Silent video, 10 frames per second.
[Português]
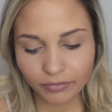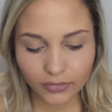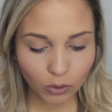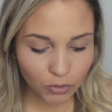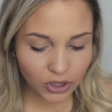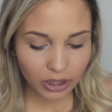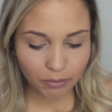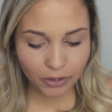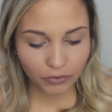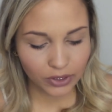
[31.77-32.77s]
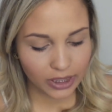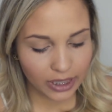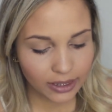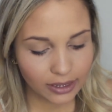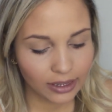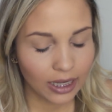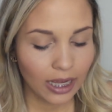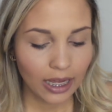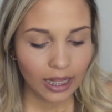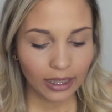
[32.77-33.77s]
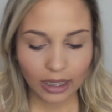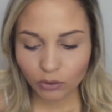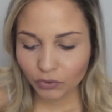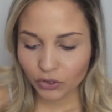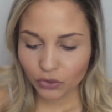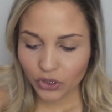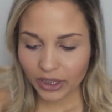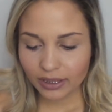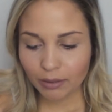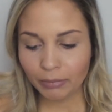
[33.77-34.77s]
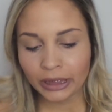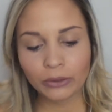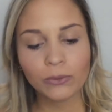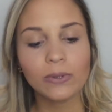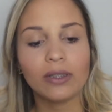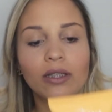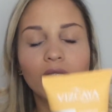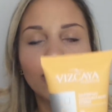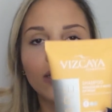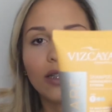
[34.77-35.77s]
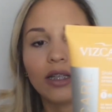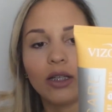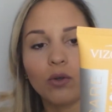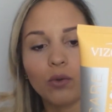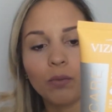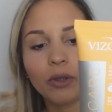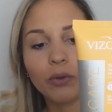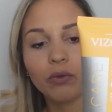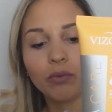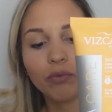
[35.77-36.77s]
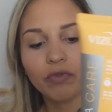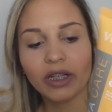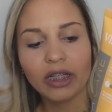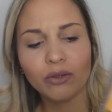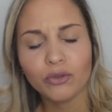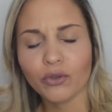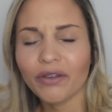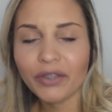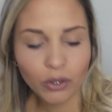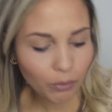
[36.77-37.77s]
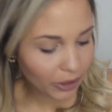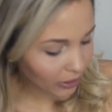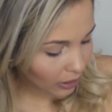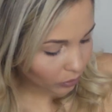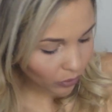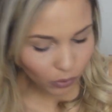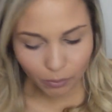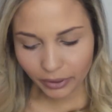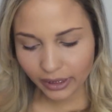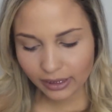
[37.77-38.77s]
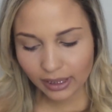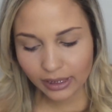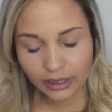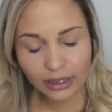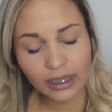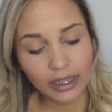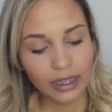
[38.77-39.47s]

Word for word: Então eu mostrei pra vocês, lá no vídeo de recebidos, que eu, eu falei, eu havia comentado que eu comprei essa linha.